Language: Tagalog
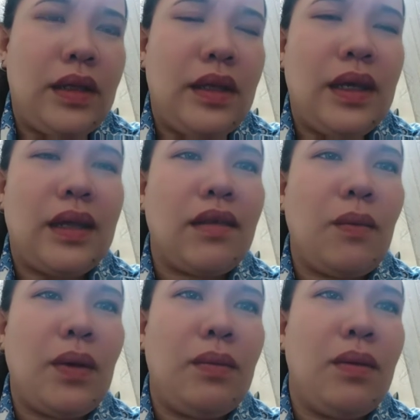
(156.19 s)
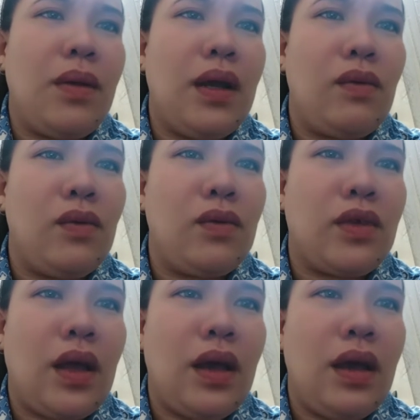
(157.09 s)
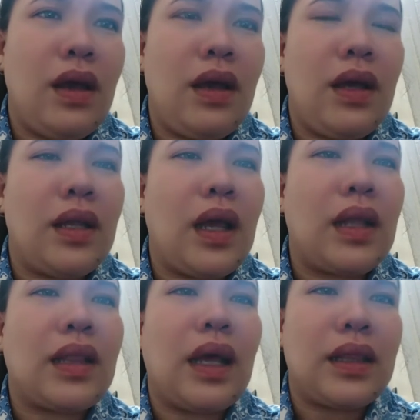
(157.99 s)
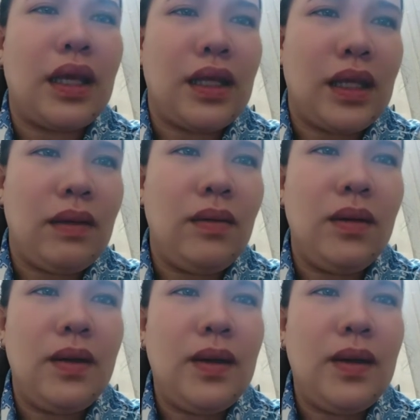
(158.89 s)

yan sa pagmamahal ko sa tatay ninyo.